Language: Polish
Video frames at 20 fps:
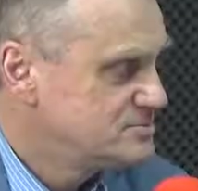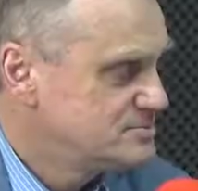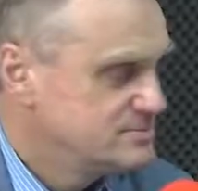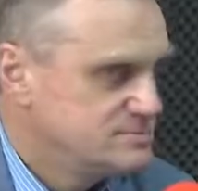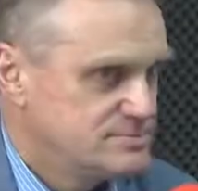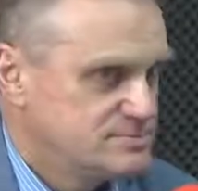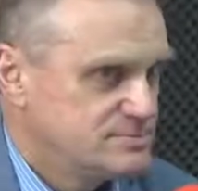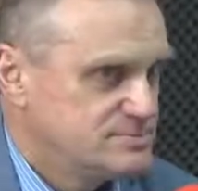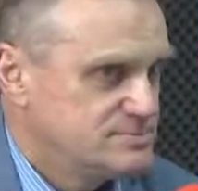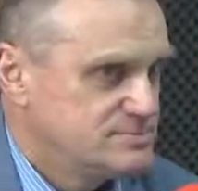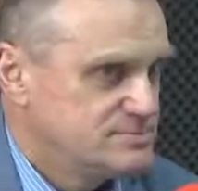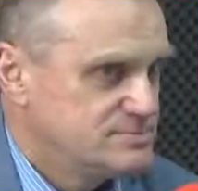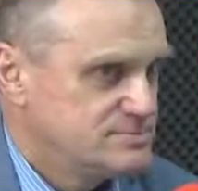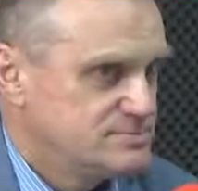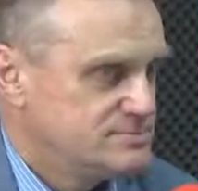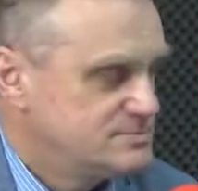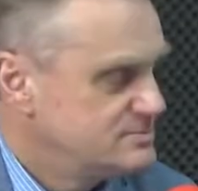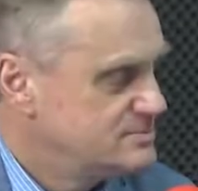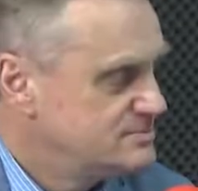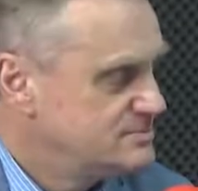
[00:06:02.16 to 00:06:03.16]
mam w tym momencie
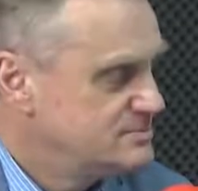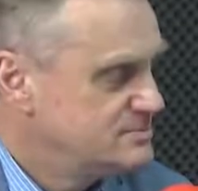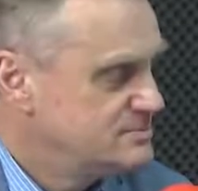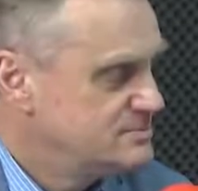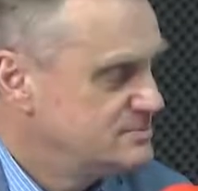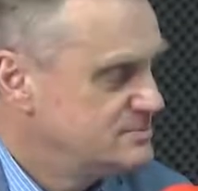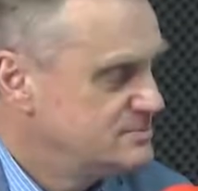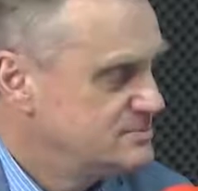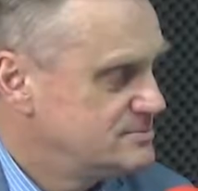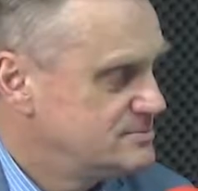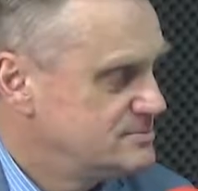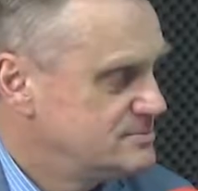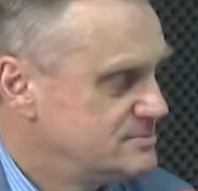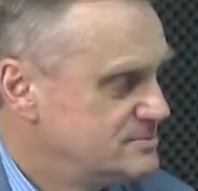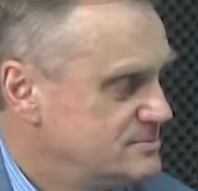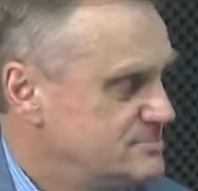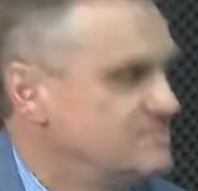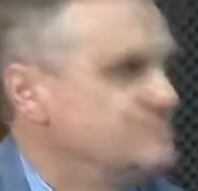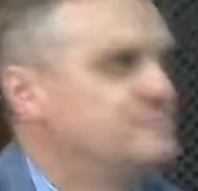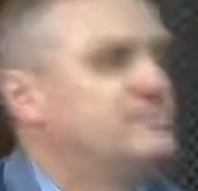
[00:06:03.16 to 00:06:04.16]
jedno pytanie y,
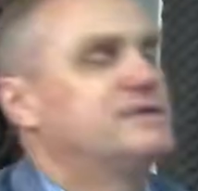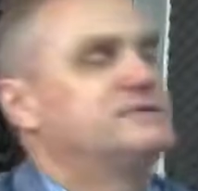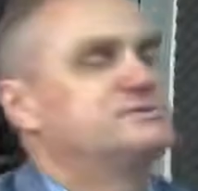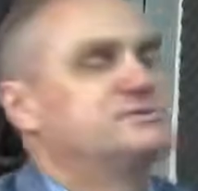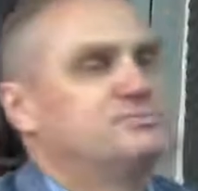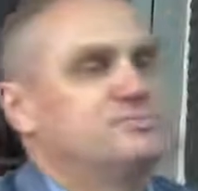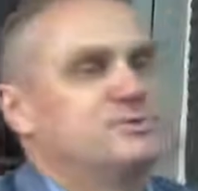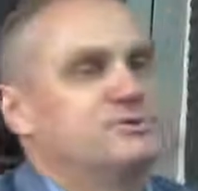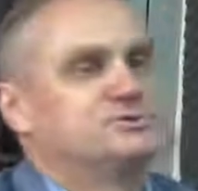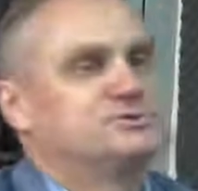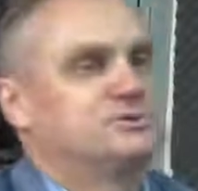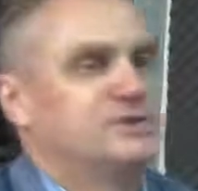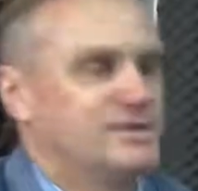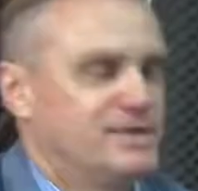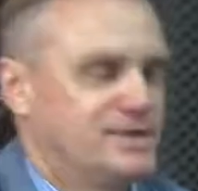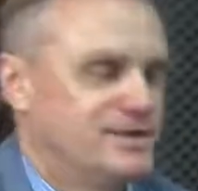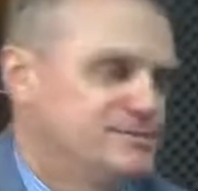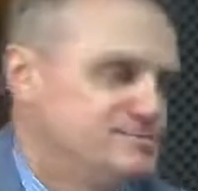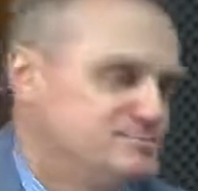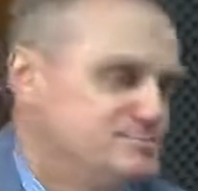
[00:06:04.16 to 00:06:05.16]
właśnie Bardzo do pana proszę,
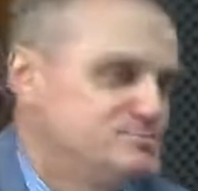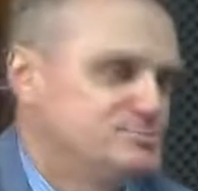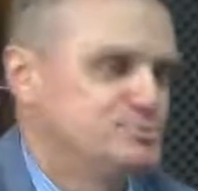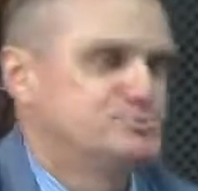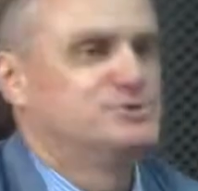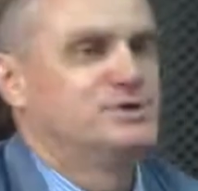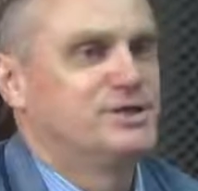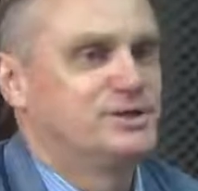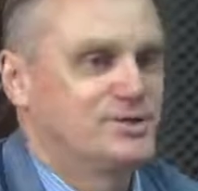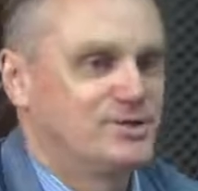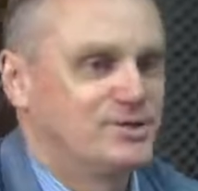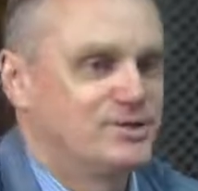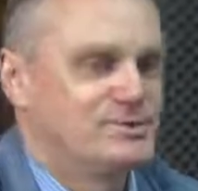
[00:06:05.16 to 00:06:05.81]
dyrektora, a później, później wrócimy